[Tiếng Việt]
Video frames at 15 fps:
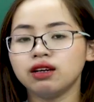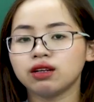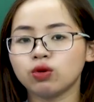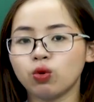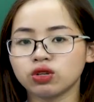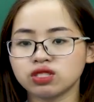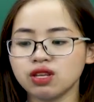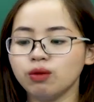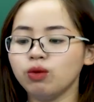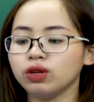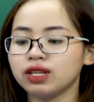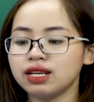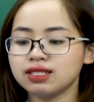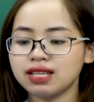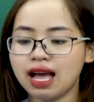cuộc sống của
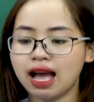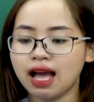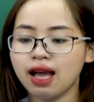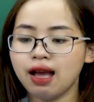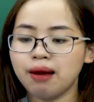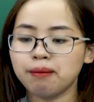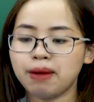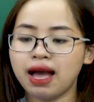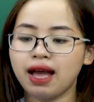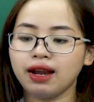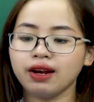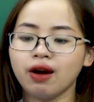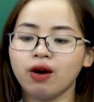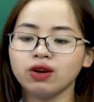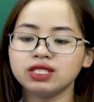tác giả, mà
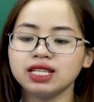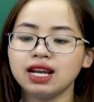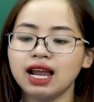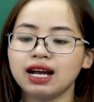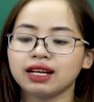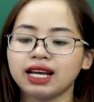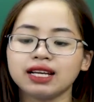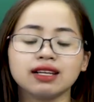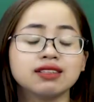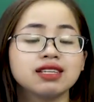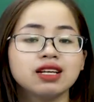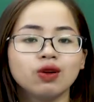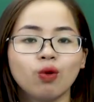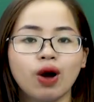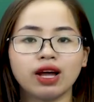đó chính là cảnh
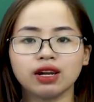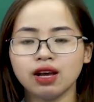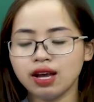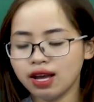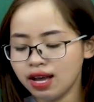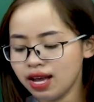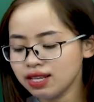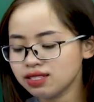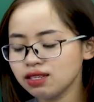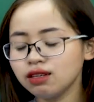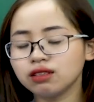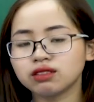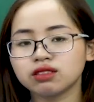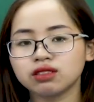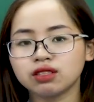sinh hoạt hết sức
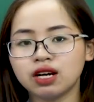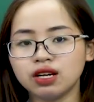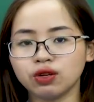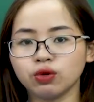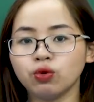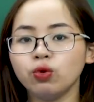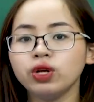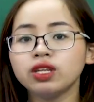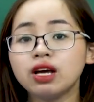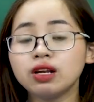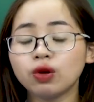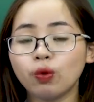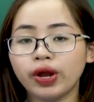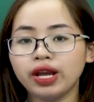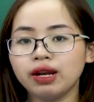gần gũi
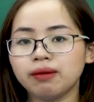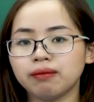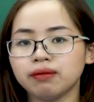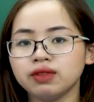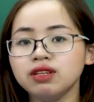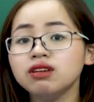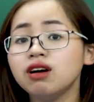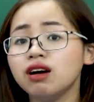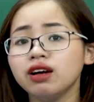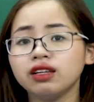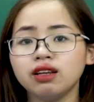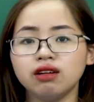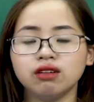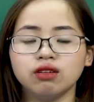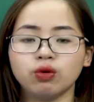thân quen như hơi
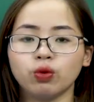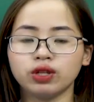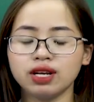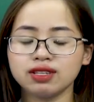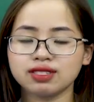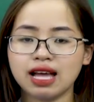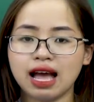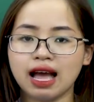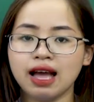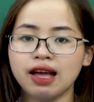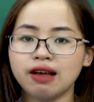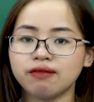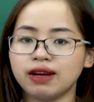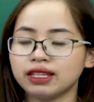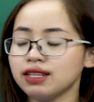thở của tác giả,
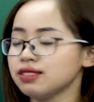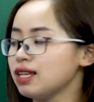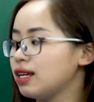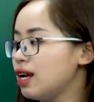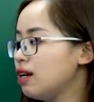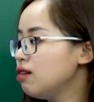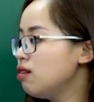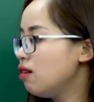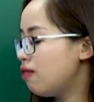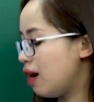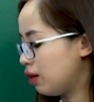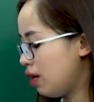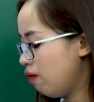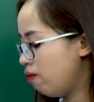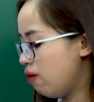và tác giả đã đưa
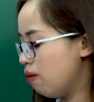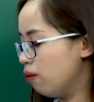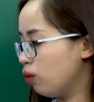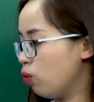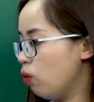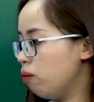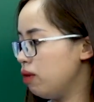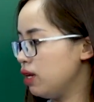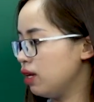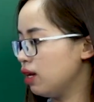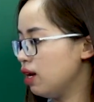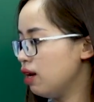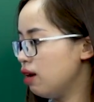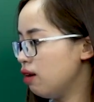vào tác phẩm của mình.